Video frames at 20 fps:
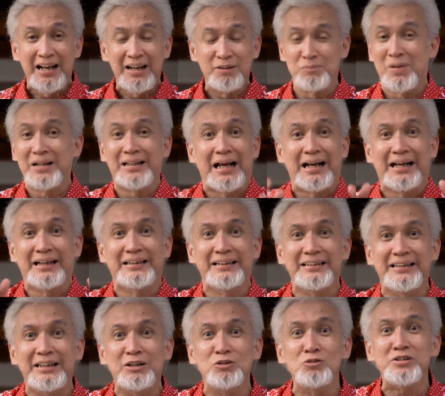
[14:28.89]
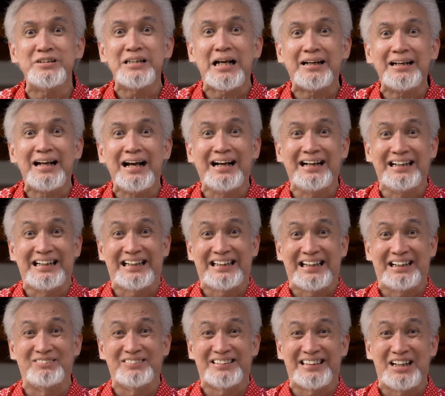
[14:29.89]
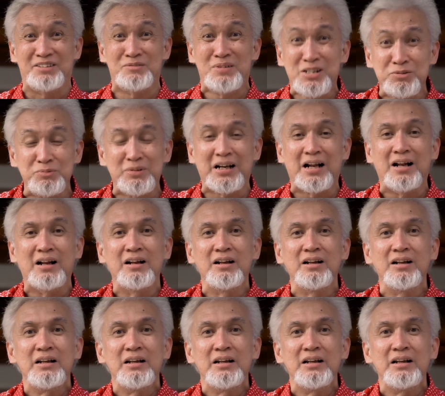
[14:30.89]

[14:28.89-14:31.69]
Mata kita jadi rusak dah ngeliat yang segala macam, bener gak?